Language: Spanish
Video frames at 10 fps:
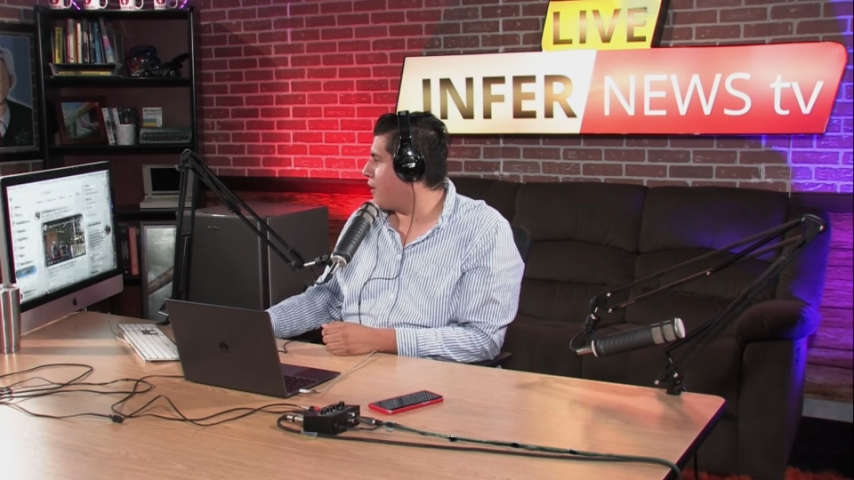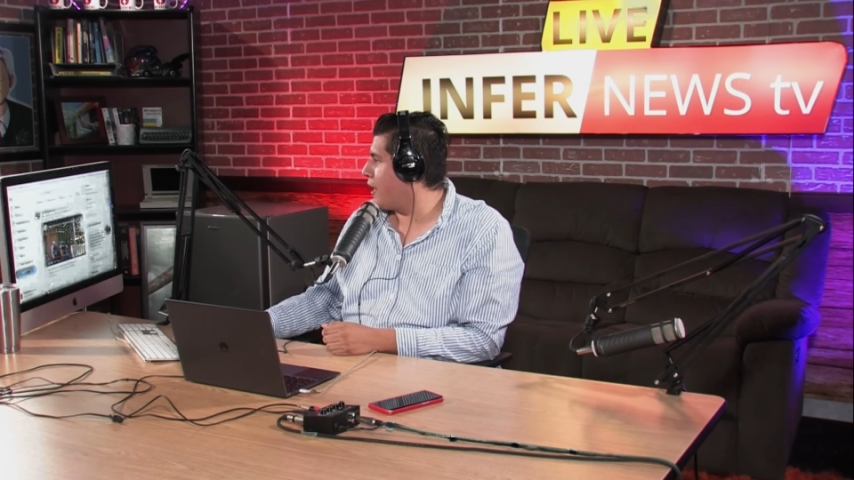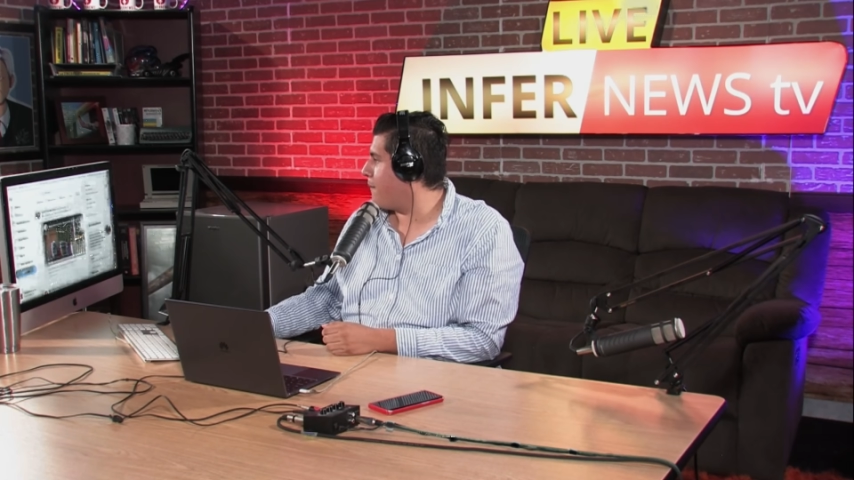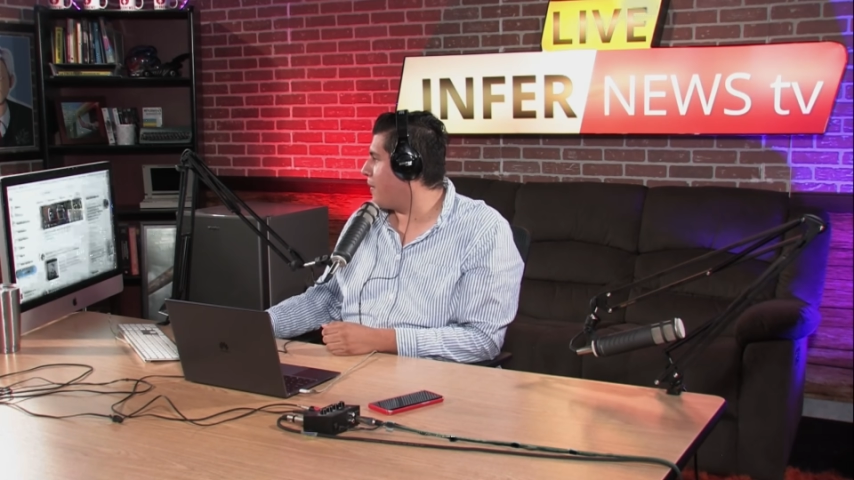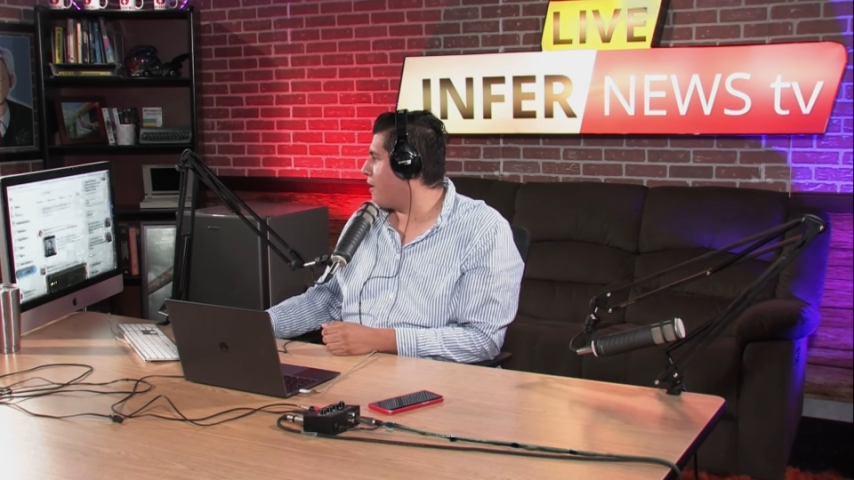
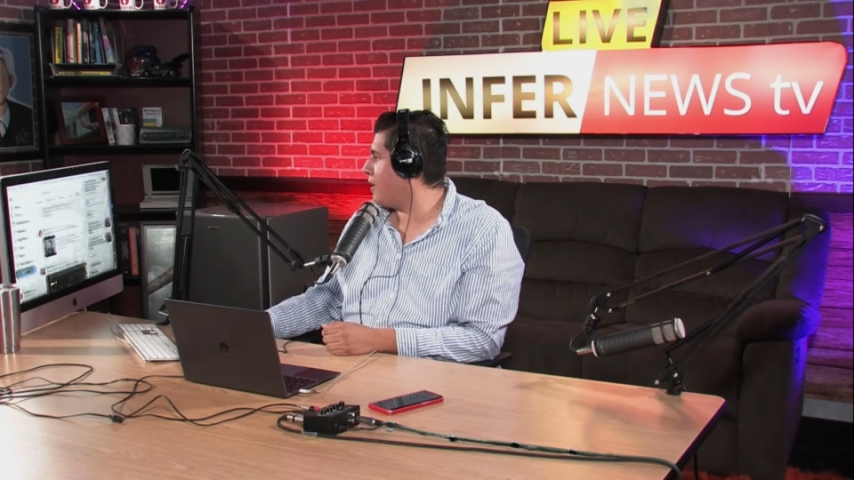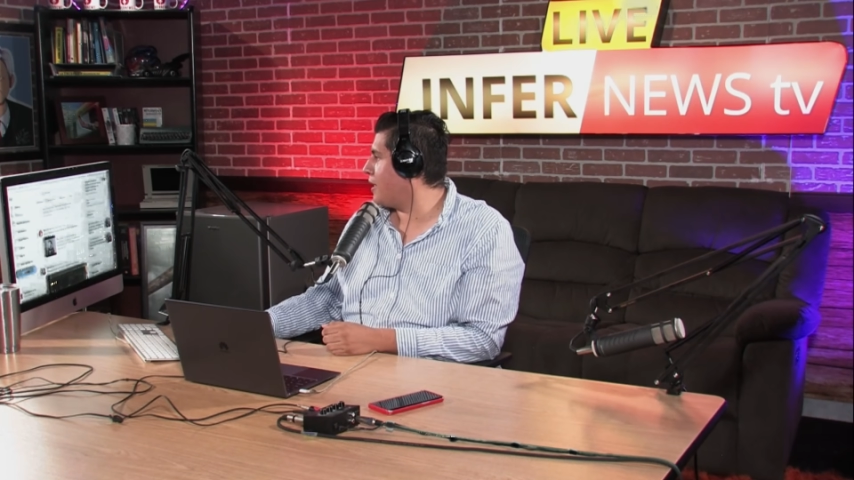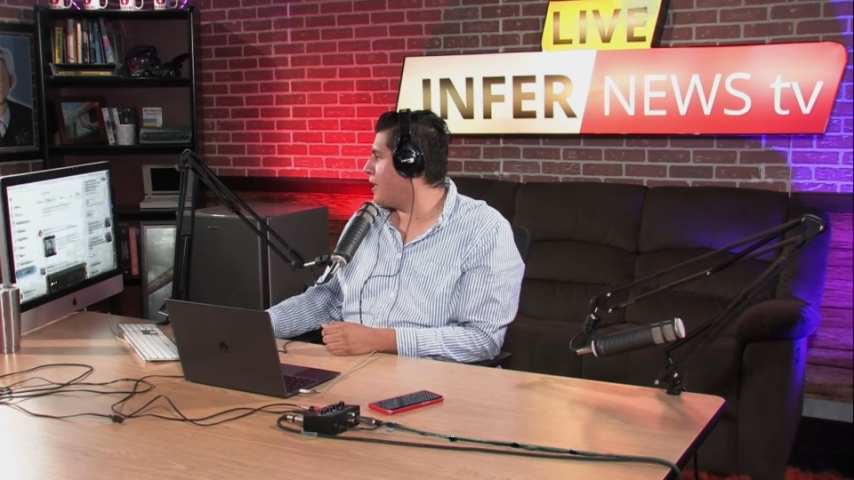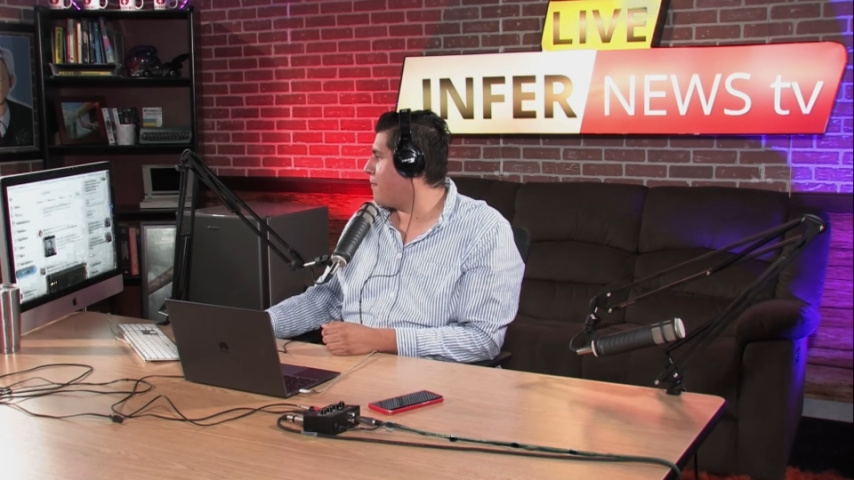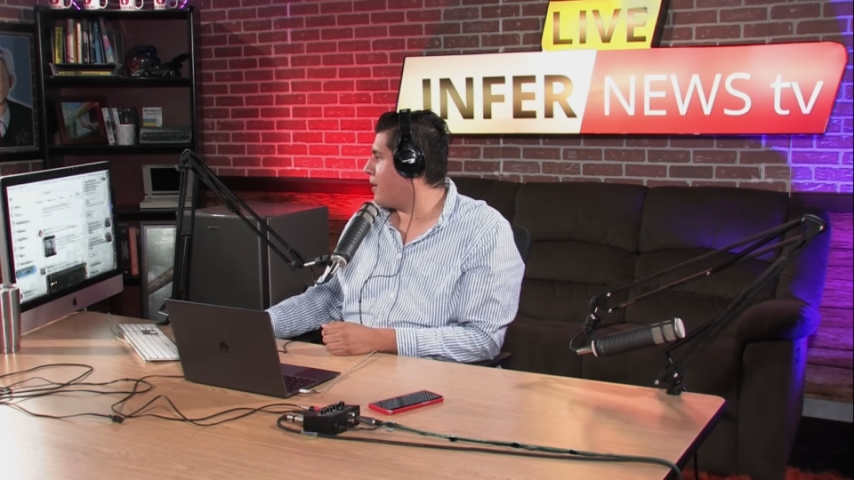oiga,
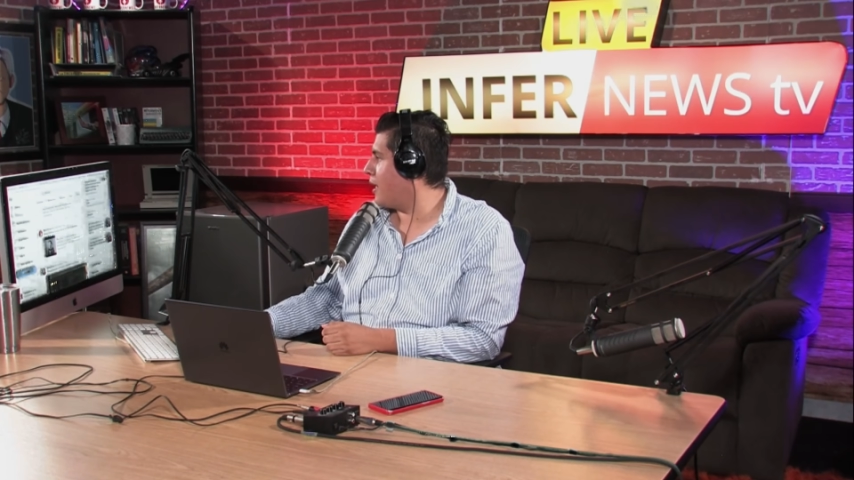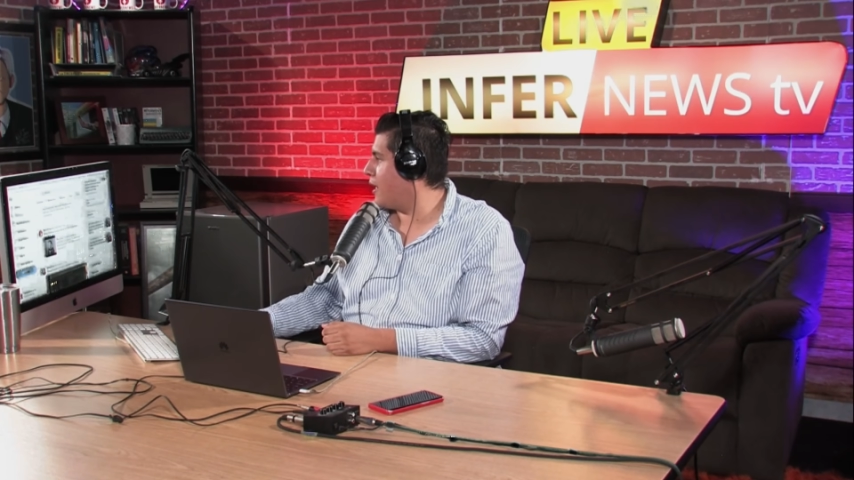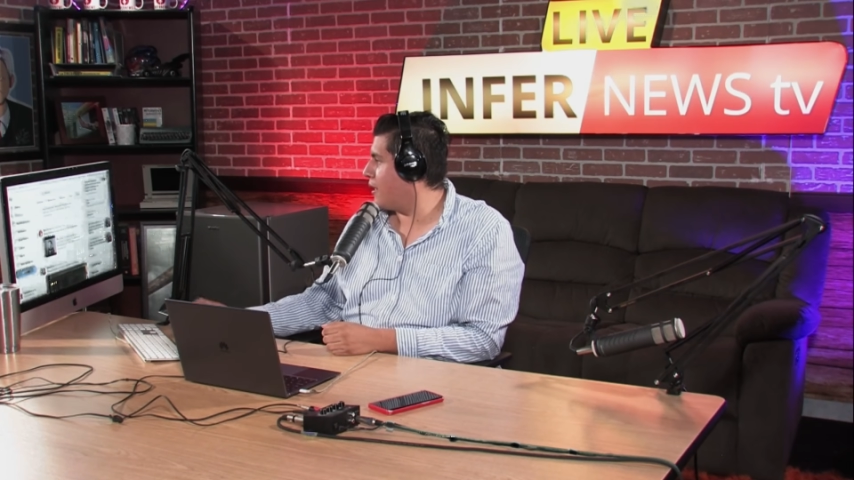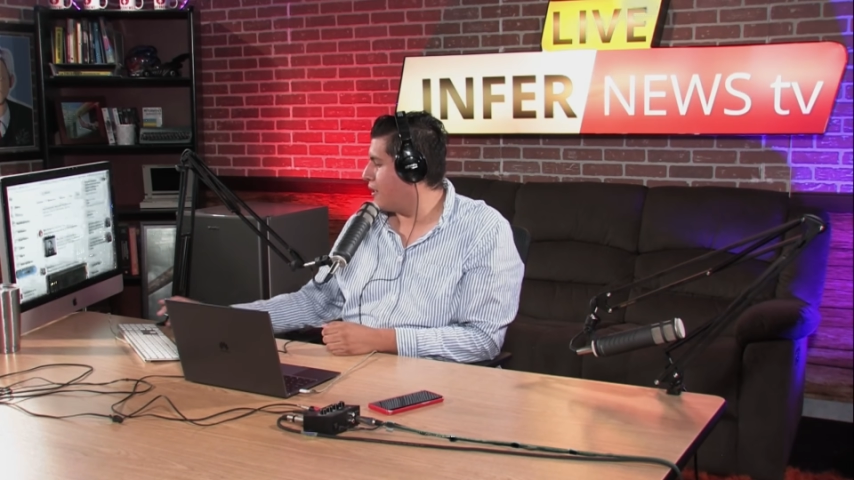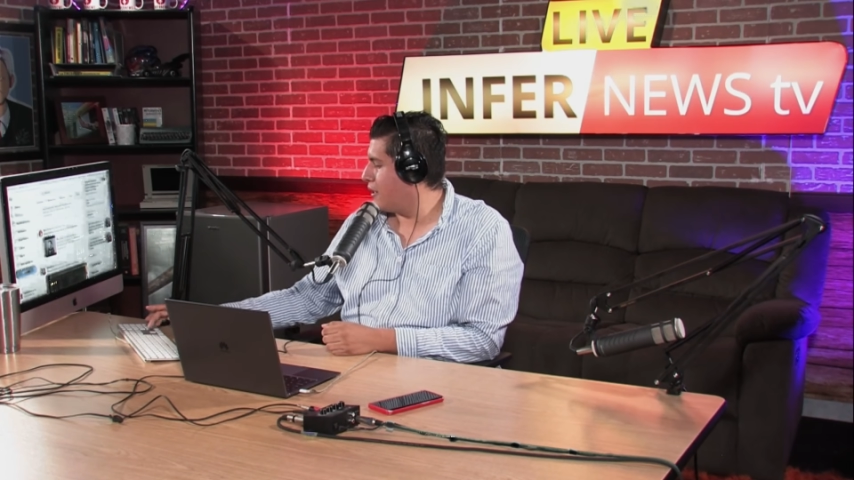
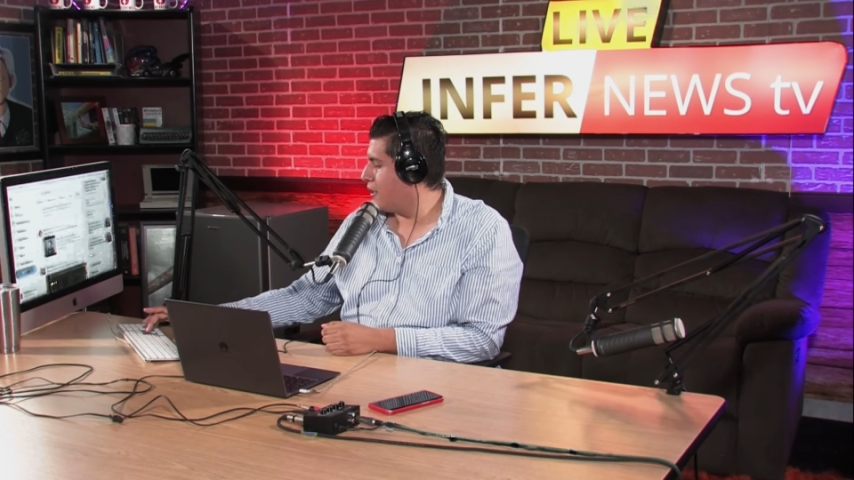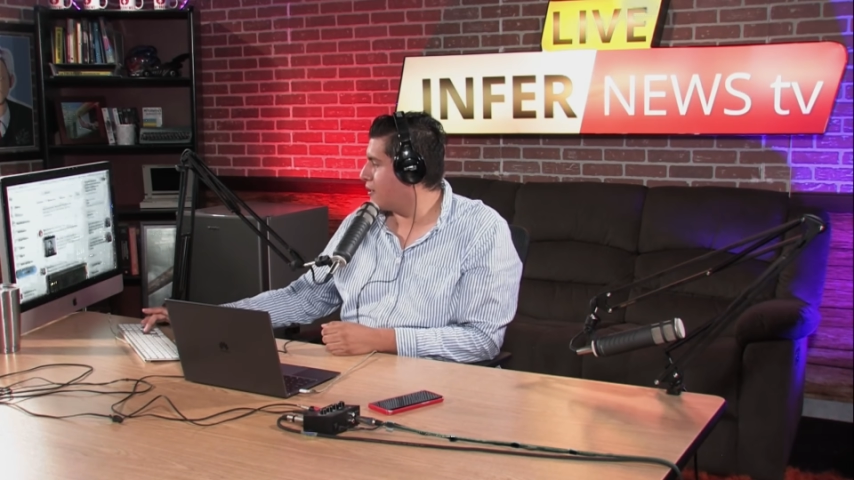permítanme.